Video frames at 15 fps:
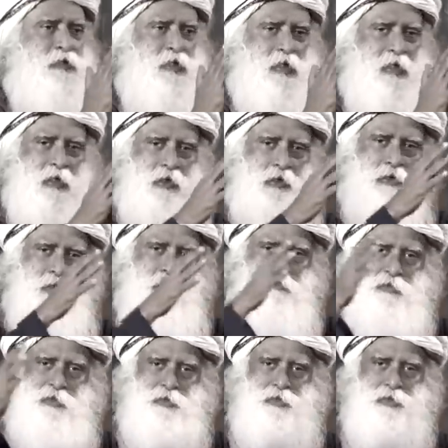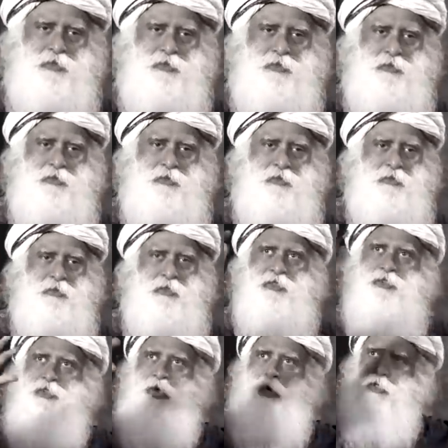l'univers physique n'est
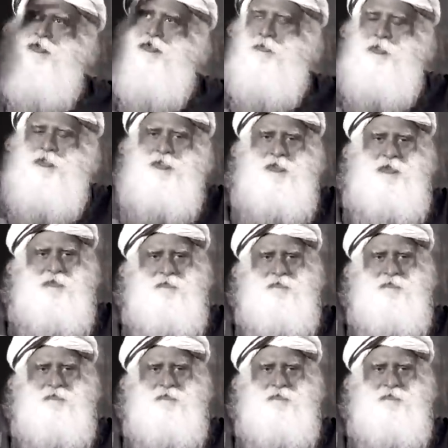que géométrie.